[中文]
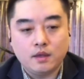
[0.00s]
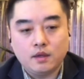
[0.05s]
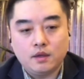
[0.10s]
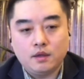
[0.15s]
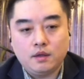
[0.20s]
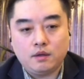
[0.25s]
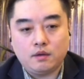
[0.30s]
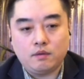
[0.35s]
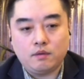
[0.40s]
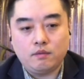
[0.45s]

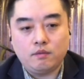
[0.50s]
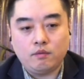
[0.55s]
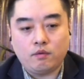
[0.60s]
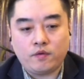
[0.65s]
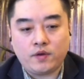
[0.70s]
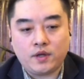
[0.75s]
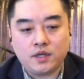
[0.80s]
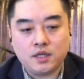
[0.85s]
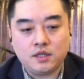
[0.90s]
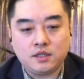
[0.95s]
嗯，我
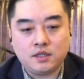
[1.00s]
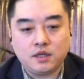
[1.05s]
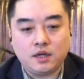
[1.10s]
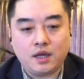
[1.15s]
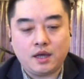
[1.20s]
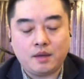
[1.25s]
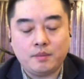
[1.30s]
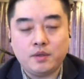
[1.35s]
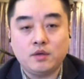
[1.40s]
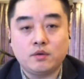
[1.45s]
发现斯克里
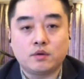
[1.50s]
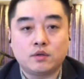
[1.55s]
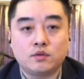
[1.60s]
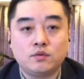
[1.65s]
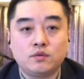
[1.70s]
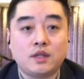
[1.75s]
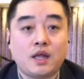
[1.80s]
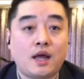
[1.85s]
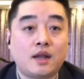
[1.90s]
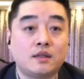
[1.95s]
亚宾有个
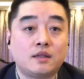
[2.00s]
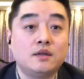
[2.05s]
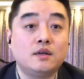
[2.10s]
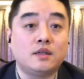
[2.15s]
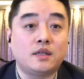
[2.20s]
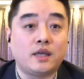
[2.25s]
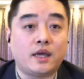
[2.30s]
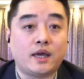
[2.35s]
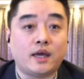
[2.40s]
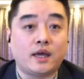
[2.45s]
最大的特
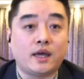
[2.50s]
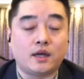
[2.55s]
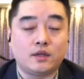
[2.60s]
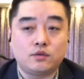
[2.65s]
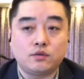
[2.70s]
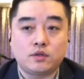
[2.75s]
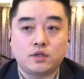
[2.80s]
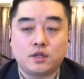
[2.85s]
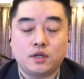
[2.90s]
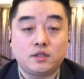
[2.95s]
点啊，就
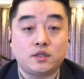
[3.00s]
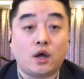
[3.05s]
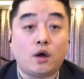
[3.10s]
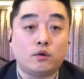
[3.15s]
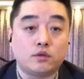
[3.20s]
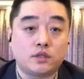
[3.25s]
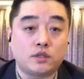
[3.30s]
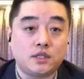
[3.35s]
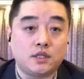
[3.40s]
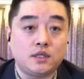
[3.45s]
是他早
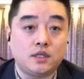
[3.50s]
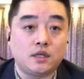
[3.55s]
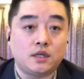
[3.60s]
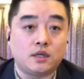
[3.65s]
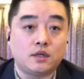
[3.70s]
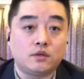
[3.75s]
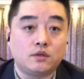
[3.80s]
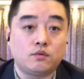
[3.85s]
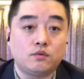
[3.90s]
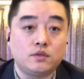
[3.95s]
期的、
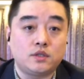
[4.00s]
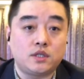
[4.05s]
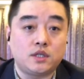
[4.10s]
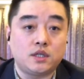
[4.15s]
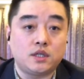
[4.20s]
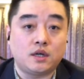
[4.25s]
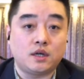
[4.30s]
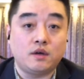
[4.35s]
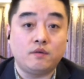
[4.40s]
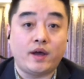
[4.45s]
中期的
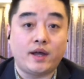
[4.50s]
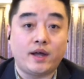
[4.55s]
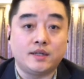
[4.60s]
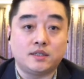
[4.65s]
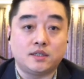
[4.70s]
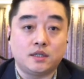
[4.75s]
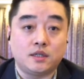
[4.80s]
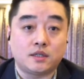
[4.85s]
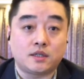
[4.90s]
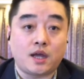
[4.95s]
和晚
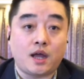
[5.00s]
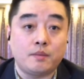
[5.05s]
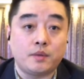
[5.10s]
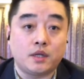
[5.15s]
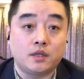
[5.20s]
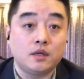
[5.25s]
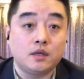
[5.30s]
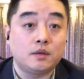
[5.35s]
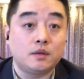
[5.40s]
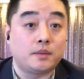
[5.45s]
期的差别
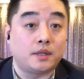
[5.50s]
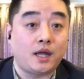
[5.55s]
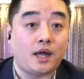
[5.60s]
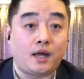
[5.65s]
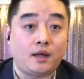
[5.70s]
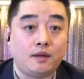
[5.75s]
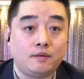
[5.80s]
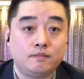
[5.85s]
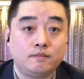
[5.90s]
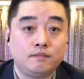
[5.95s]
特别大，
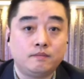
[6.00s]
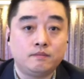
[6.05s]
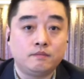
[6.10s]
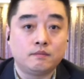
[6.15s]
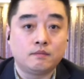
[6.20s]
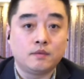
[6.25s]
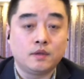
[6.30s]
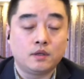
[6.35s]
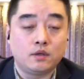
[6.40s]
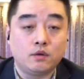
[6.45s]

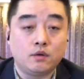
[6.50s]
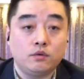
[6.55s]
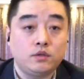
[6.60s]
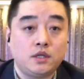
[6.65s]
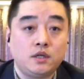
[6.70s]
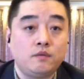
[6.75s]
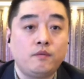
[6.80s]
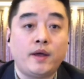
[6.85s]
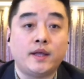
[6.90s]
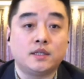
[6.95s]
尤其是
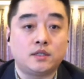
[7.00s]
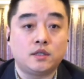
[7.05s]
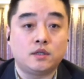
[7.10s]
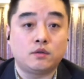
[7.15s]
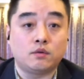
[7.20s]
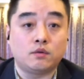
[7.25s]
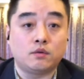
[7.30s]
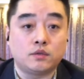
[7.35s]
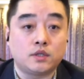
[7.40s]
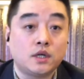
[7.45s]
晚期的
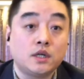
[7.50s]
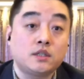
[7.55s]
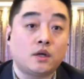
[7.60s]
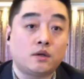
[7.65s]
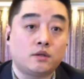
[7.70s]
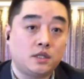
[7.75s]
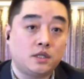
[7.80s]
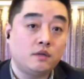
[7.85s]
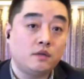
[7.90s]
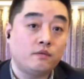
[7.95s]
东西和早
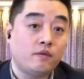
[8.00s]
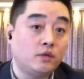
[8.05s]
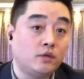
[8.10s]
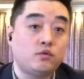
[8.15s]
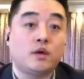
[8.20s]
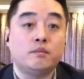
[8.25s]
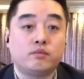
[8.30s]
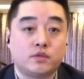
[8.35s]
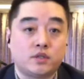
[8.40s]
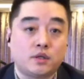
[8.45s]
期的完全
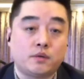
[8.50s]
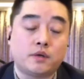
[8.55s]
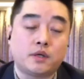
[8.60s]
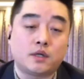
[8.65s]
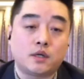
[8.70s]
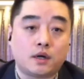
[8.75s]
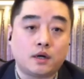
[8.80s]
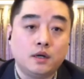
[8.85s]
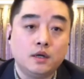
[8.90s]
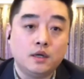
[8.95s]
不是一回事
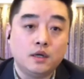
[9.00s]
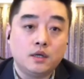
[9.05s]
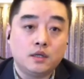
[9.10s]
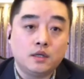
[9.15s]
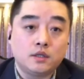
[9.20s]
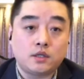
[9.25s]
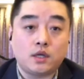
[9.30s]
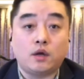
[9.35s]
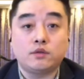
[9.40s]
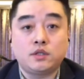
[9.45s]
儿。
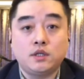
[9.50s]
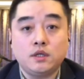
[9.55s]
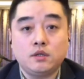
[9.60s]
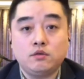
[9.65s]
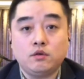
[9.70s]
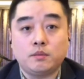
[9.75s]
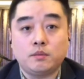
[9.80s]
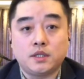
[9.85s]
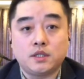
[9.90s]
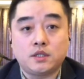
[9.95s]
早期作
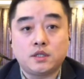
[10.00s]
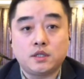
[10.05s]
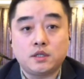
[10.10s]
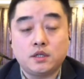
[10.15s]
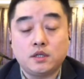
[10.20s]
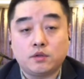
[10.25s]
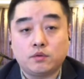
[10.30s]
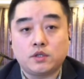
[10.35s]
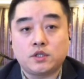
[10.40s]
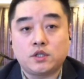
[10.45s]
品其实你
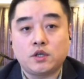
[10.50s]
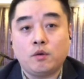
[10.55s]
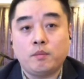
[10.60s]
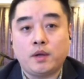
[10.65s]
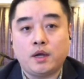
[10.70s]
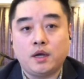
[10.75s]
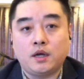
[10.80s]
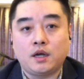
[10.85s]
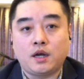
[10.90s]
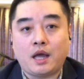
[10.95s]
对肖
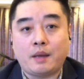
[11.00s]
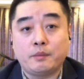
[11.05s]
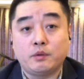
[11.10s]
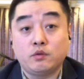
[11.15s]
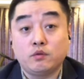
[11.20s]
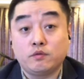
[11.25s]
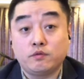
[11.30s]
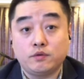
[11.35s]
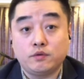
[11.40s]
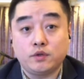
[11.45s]
邦和拉梅洛
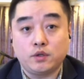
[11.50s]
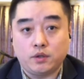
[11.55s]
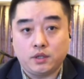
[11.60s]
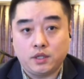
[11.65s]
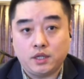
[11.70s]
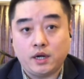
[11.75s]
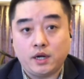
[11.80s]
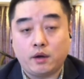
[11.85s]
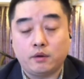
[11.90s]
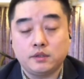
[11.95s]
夫有一定
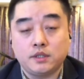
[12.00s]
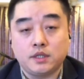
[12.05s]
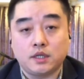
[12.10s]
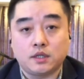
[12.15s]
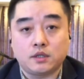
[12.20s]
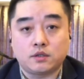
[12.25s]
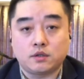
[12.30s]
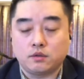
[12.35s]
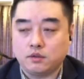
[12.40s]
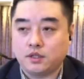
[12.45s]
了解，
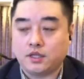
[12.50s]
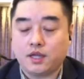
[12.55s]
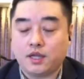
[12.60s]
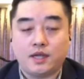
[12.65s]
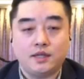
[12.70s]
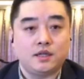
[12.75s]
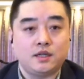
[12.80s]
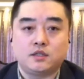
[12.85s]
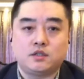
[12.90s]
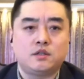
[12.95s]
时候，你弹起
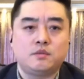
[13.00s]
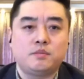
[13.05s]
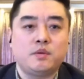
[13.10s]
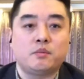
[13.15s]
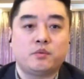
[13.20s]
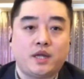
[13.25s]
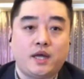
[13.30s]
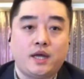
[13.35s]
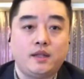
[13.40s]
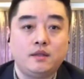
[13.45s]
来其实并不难，